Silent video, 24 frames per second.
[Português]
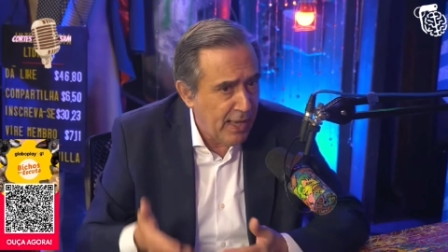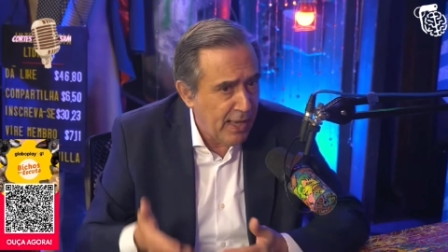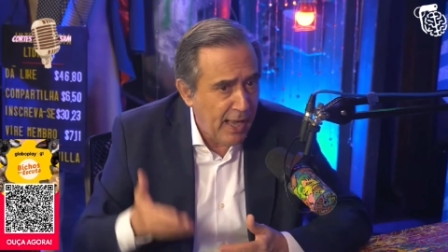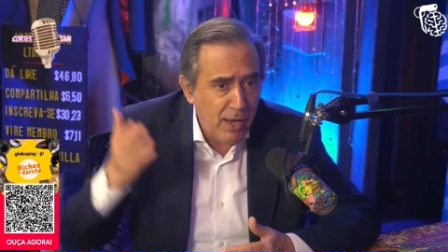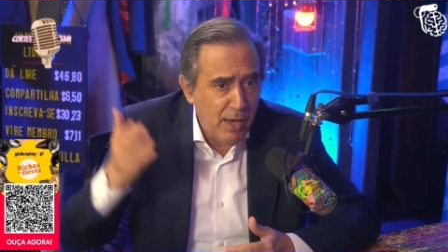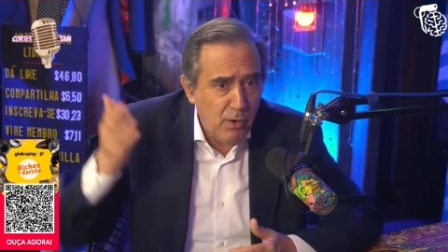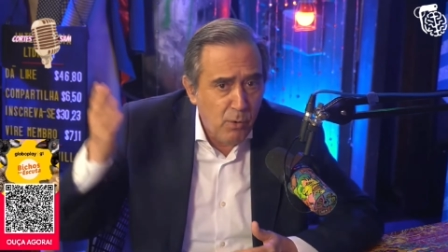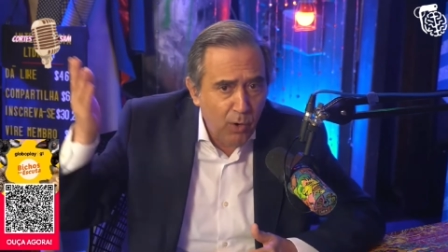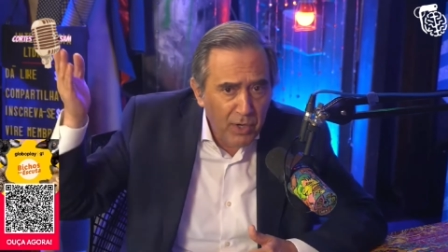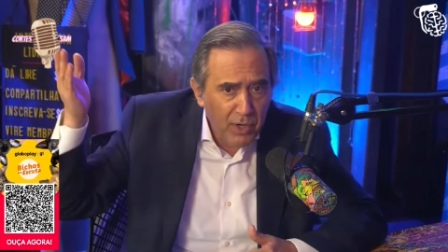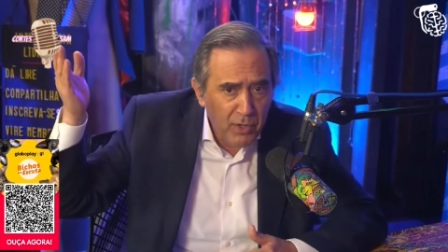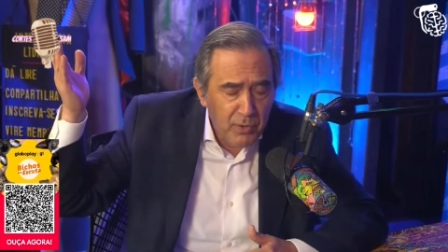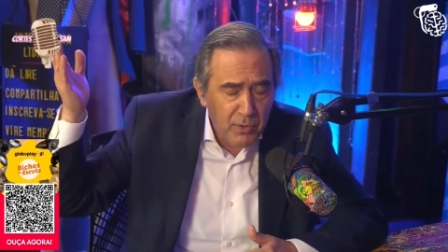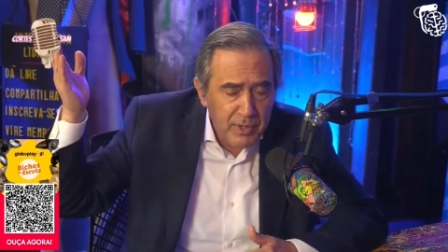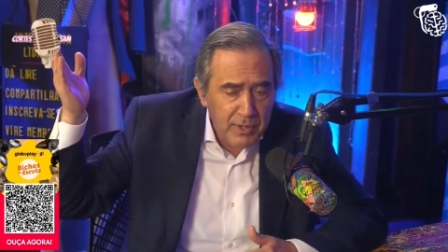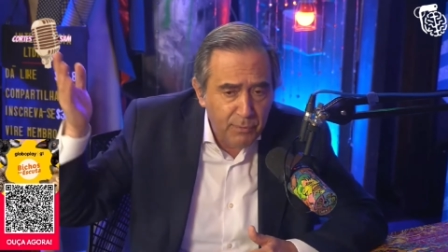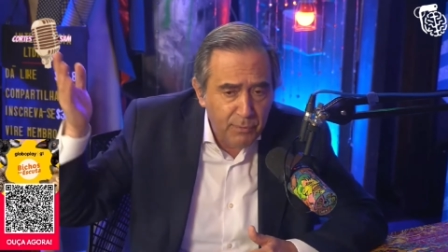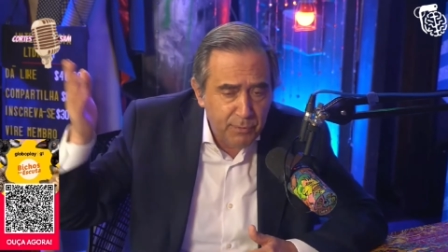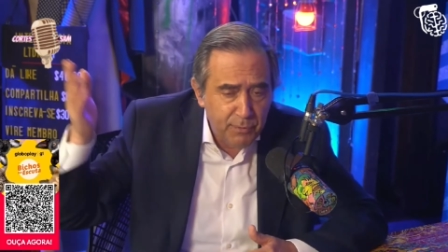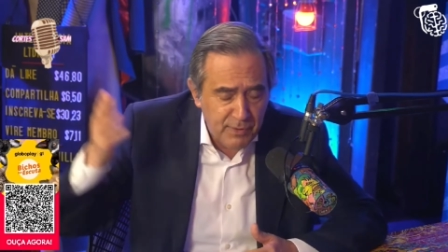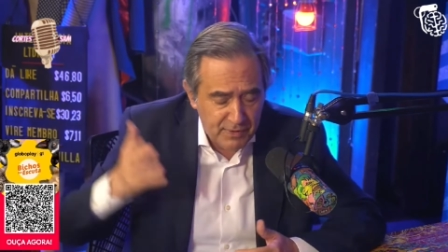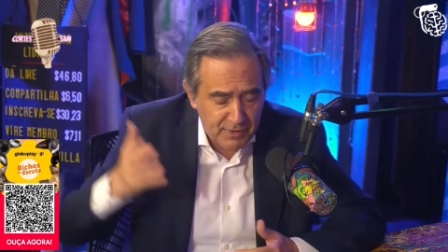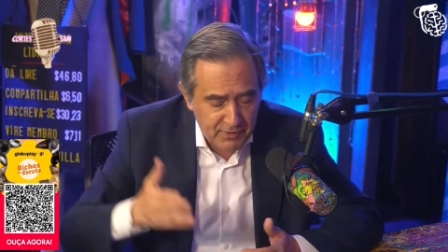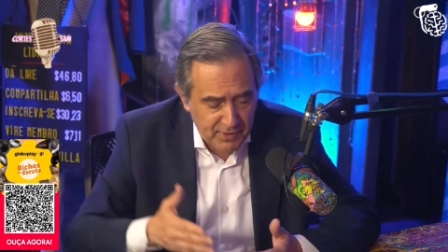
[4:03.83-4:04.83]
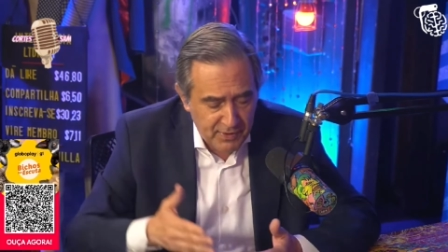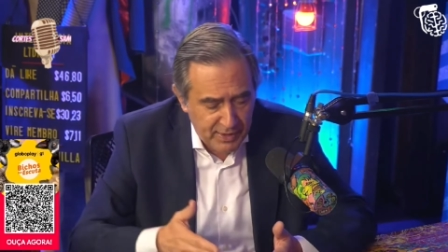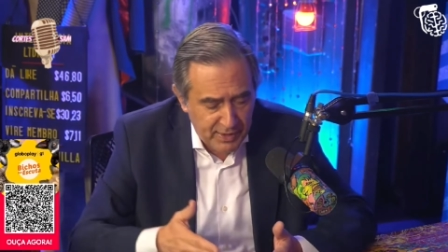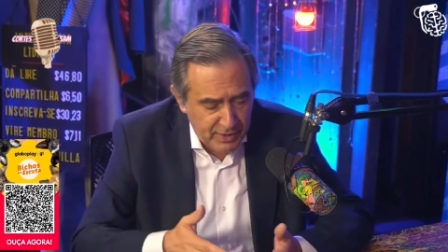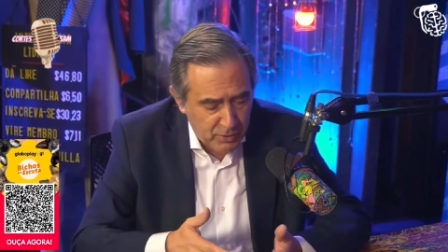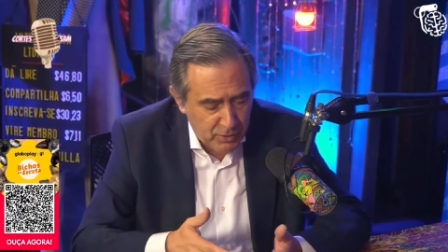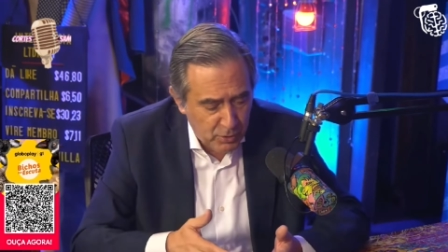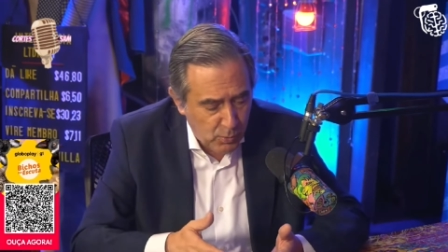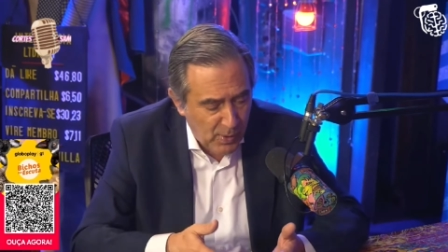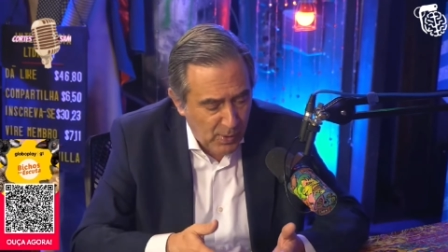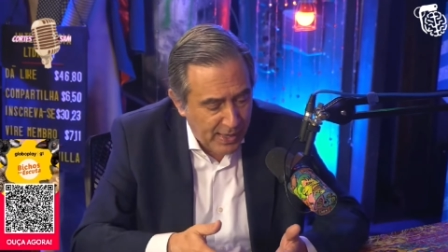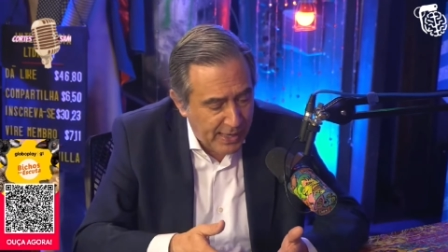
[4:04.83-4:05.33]
Agora, o que estão
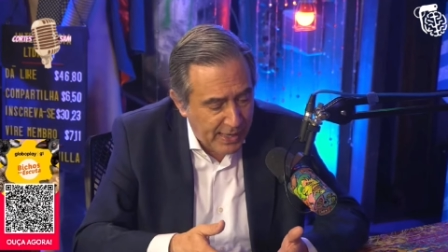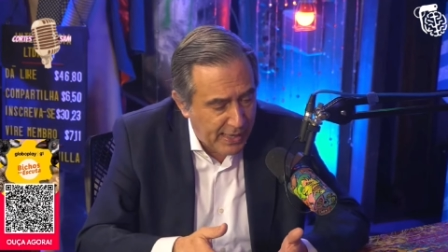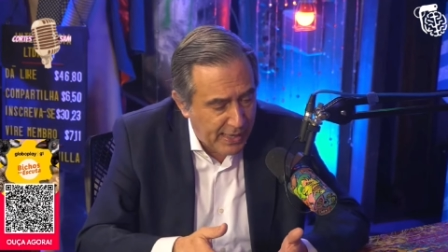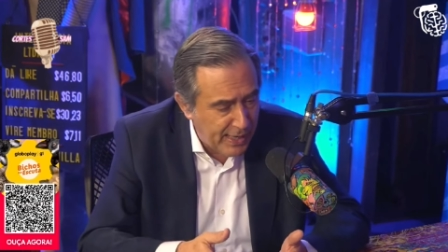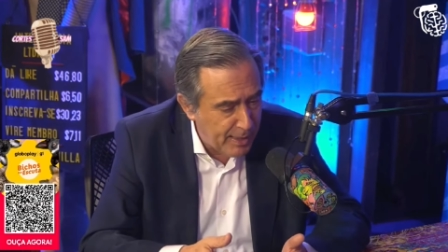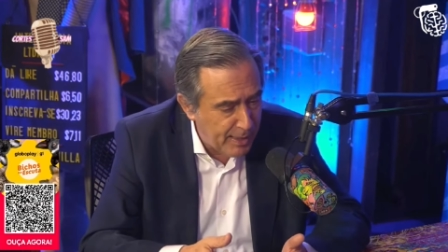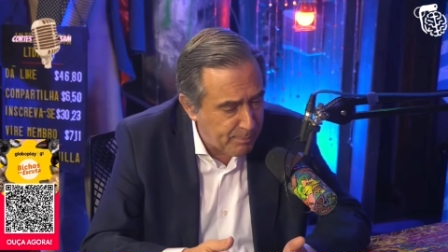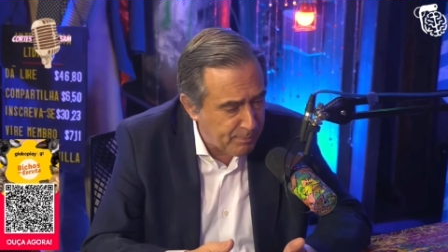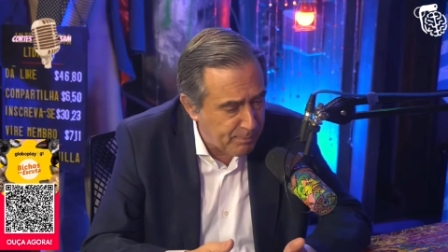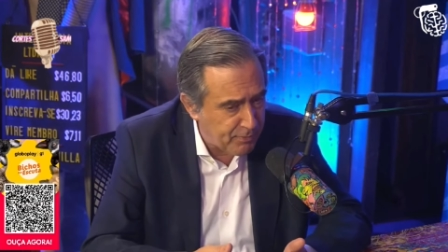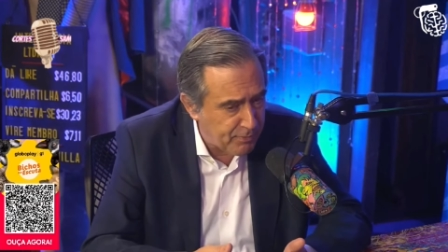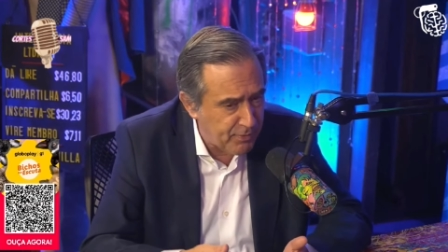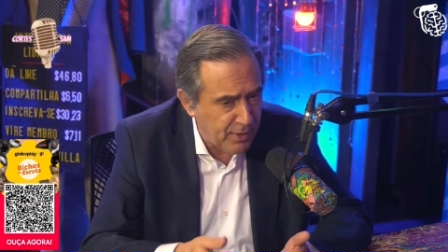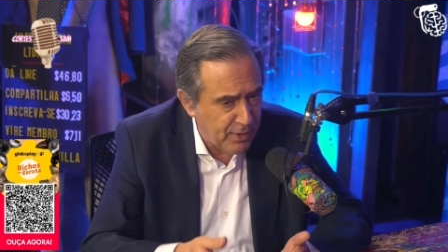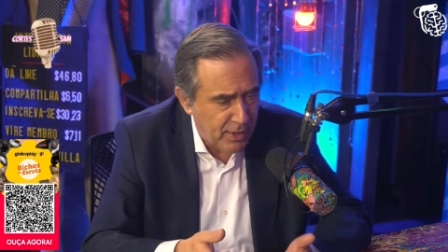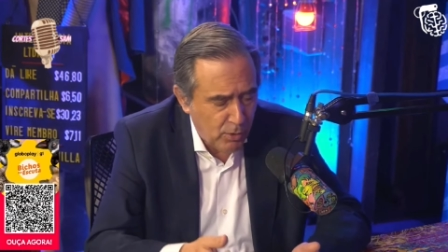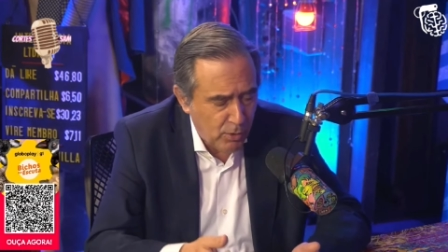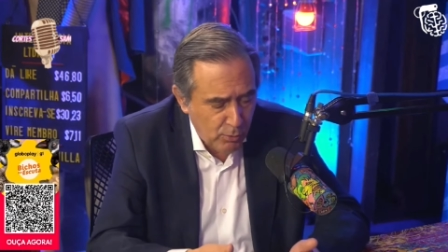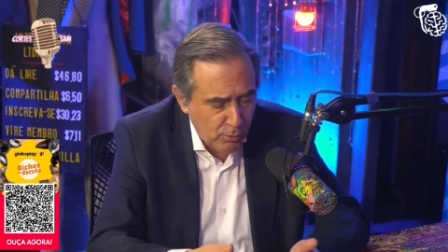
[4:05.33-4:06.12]
fazendo com a CAPES,